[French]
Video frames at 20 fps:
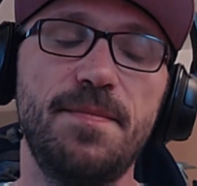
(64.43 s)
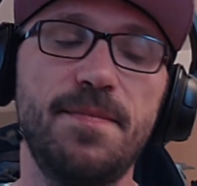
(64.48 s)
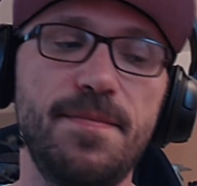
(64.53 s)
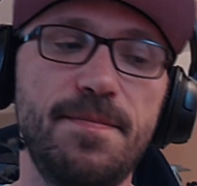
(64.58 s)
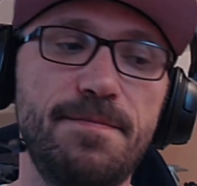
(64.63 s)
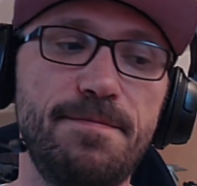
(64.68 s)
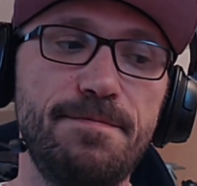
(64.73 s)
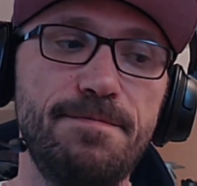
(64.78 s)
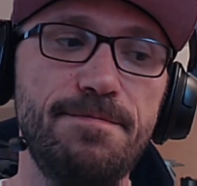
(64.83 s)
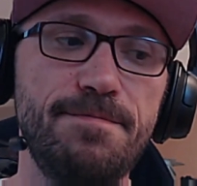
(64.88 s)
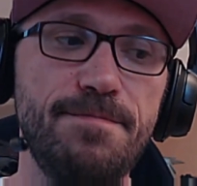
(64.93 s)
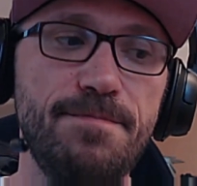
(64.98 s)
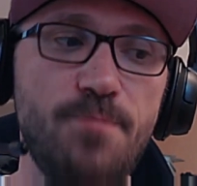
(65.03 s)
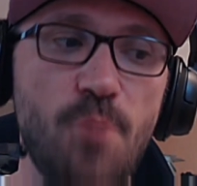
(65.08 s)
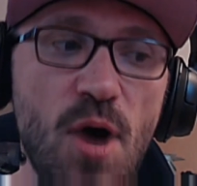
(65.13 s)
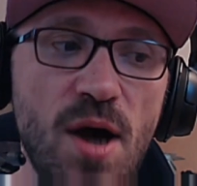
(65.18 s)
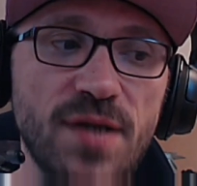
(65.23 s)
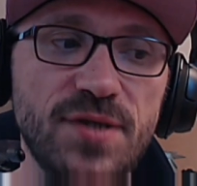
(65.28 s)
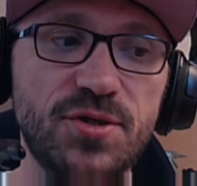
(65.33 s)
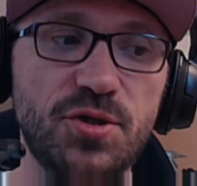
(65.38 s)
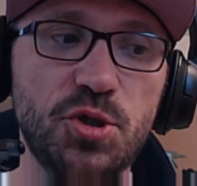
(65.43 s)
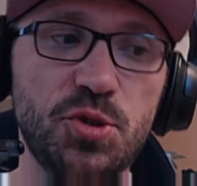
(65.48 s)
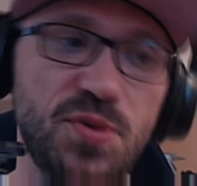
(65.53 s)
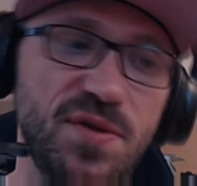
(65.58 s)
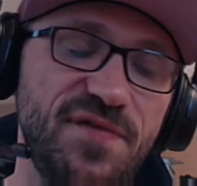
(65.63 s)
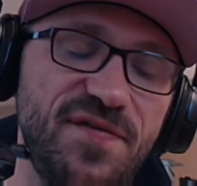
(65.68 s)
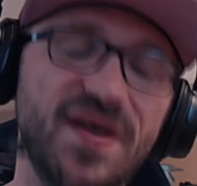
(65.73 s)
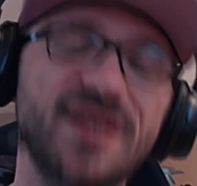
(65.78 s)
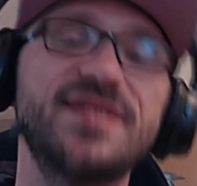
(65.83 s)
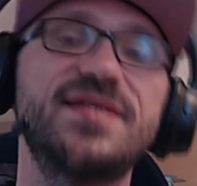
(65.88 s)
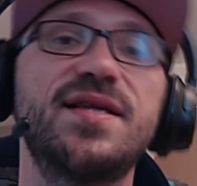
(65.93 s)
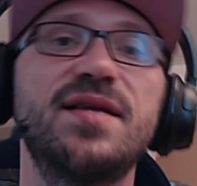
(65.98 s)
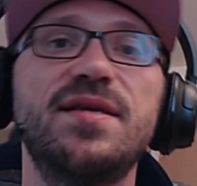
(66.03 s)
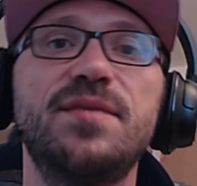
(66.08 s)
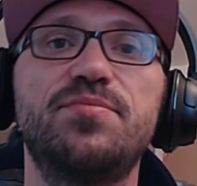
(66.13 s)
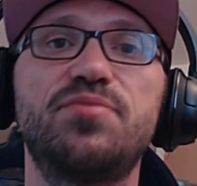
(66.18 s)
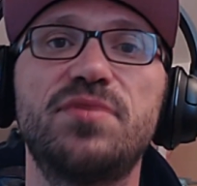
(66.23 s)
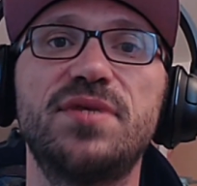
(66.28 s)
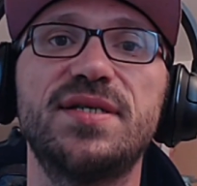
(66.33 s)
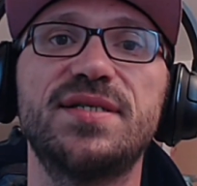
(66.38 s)
Hum, moi, ce que je vais faire cette
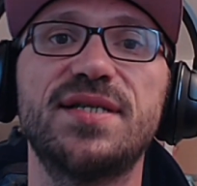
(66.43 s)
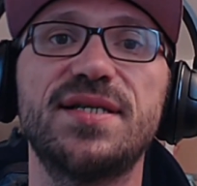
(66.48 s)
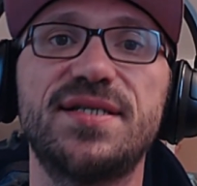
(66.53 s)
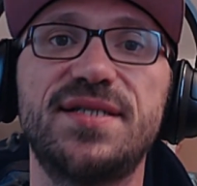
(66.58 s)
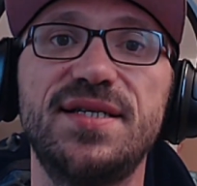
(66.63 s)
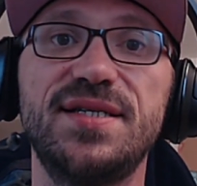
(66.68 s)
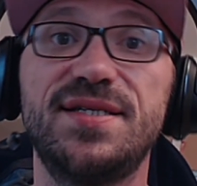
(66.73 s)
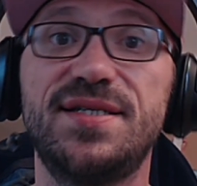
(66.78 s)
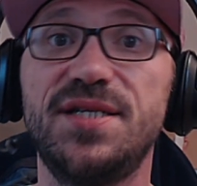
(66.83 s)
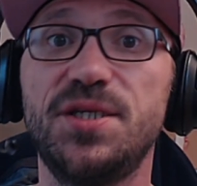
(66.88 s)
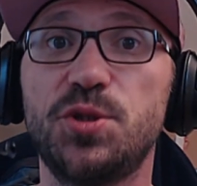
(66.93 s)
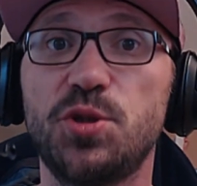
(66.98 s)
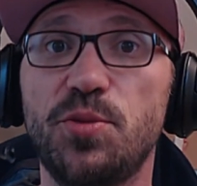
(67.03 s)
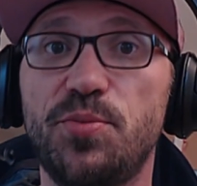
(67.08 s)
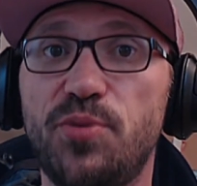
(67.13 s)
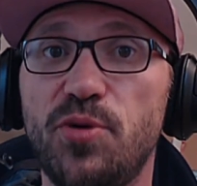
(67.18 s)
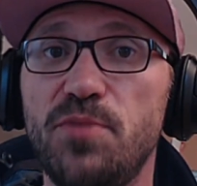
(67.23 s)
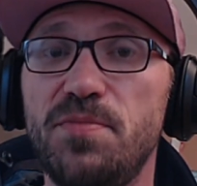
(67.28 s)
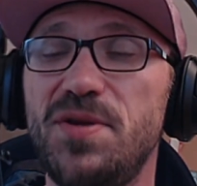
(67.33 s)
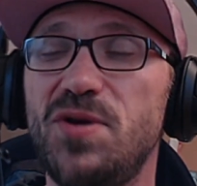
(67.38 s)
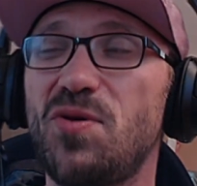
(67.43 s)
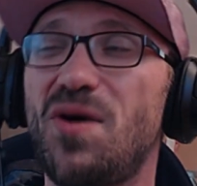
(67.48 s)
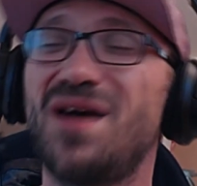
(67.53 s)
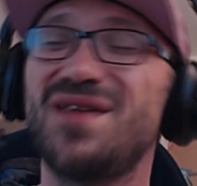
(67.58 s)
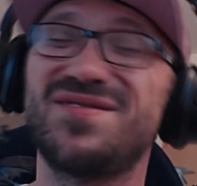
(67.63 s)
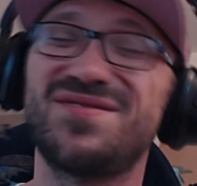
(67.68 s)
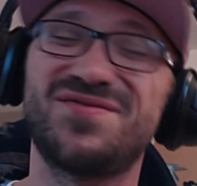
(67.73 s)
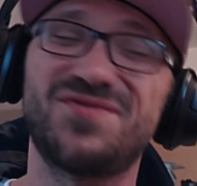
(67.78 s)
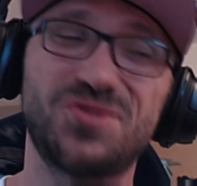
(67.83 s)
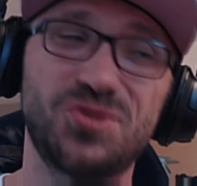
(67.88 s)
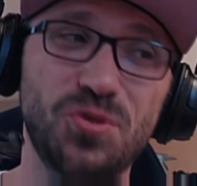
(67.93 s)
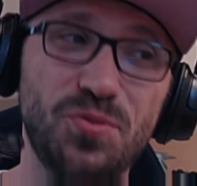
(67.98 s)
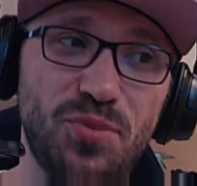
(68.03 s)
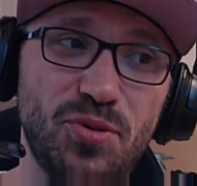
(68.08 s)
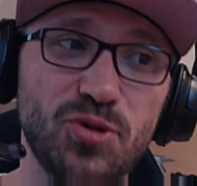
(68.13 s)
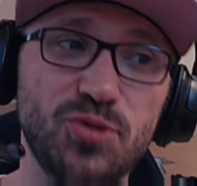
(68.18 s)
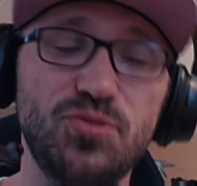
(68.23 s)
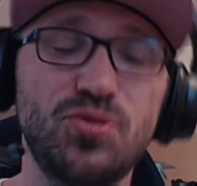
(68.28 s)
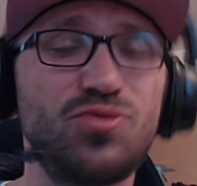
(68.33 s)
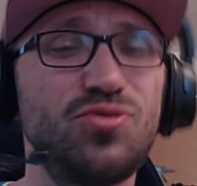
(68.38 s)
année pour les insignes, si je peux, mais il y aura, je
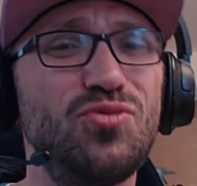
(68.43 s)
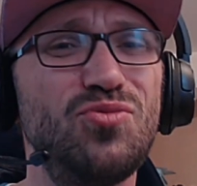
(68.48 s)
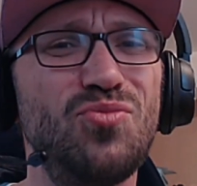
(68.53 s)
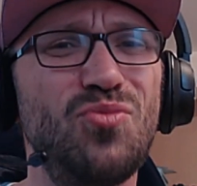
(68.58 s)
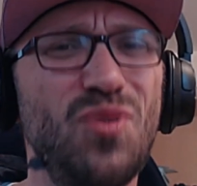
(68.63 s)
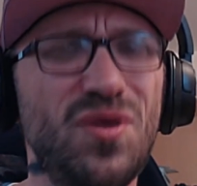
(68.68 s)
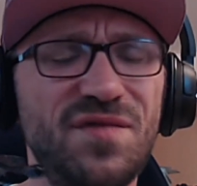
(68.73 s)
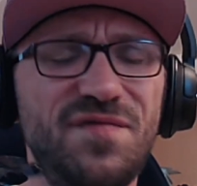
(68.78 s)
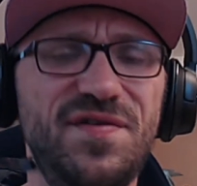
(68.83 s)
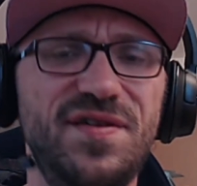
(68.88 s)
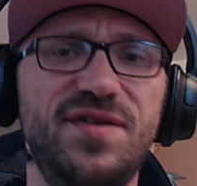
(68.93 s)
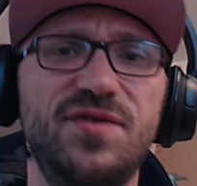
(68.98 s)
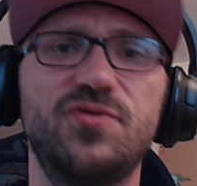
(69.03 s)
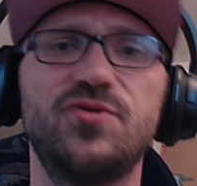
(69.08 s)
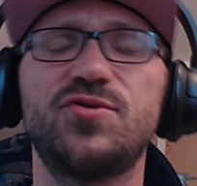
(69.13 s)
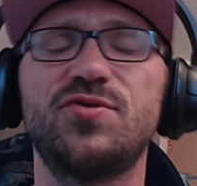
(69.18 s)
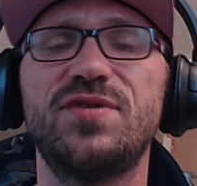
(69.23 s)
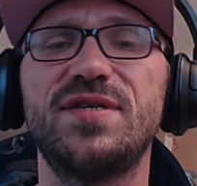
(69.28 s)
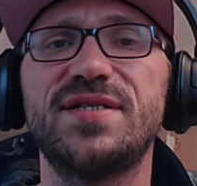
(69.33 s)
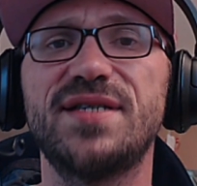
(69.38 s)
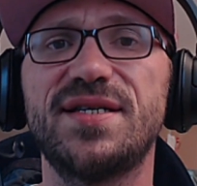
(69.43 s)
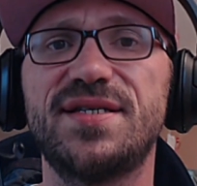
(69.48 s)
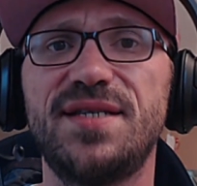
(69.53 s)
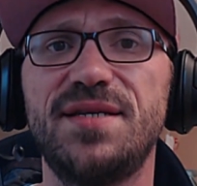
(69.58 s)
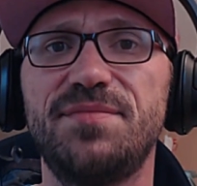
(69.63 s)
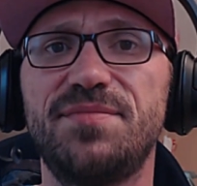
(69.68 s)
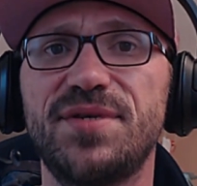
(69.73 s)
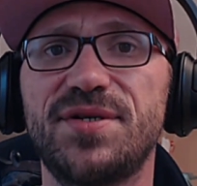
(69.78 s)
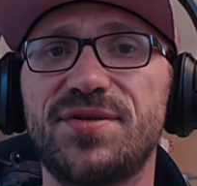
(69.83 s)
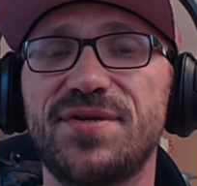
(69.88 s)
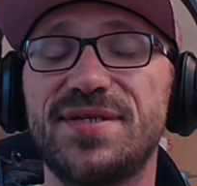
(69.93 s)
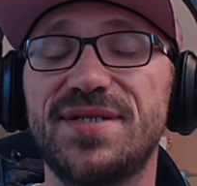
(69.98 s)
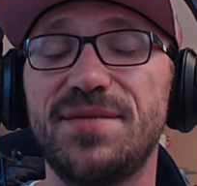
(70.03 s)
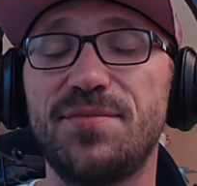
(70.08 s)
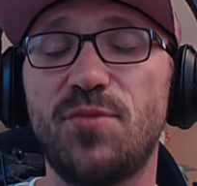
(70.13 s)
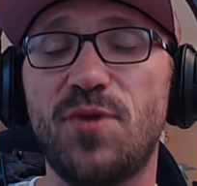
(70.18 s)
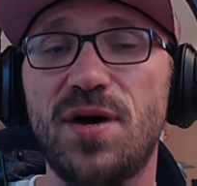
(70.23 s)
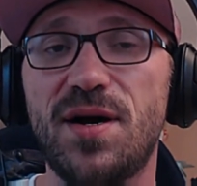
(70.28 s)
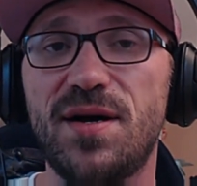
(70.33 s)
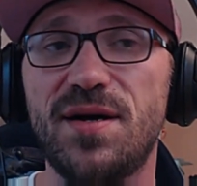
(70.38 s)
pense, beaucoup moins de vidéos sur les insignes parce que c'est
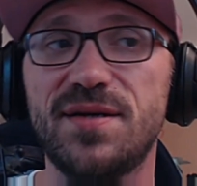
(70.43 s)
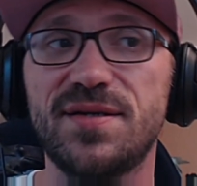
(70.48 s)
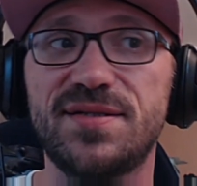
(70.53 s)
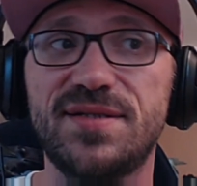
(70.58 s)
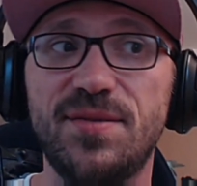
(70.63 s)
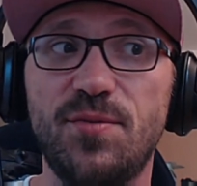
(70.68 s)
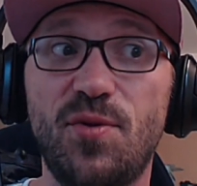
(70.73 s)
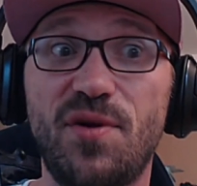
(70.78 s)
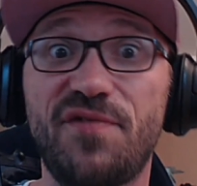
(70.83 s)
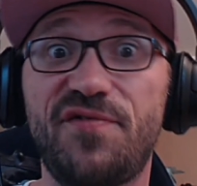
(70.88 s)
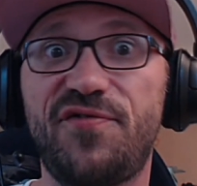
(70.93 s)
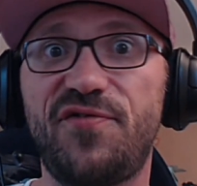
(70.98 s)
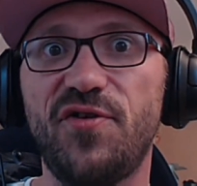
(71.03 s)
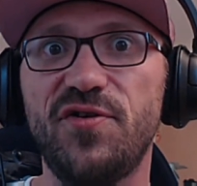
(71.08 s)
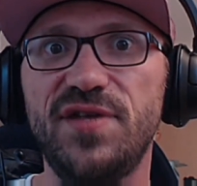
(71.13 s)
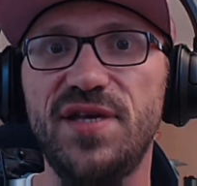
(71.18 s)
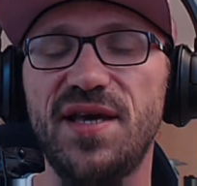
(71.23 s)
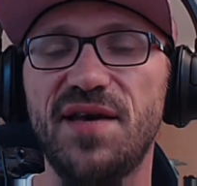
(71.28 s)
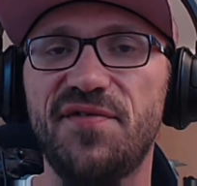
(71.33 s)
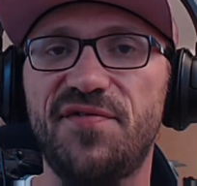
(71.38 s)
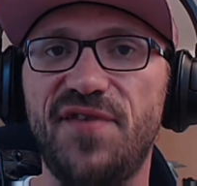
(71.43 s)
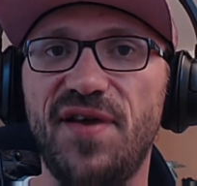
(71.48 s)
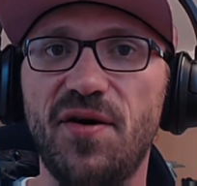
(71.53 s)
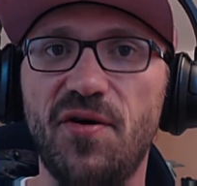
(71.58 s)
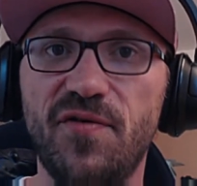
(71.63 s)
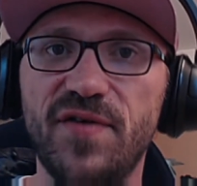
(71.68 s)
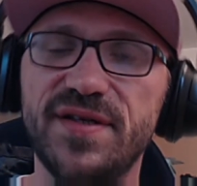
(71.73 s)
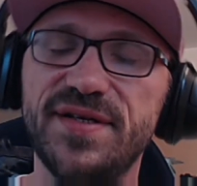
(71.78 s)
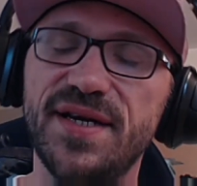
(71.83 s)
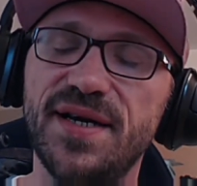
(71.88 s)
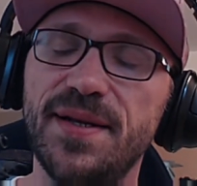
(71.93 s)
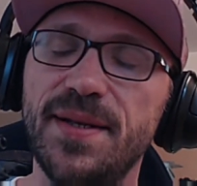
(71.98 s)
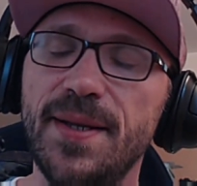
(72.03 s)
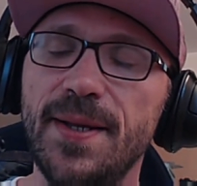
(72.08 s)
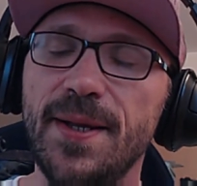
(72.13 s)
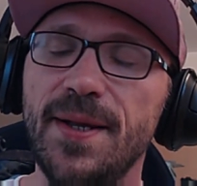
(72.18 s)
moins, c'est moins funny à faire, on va dire.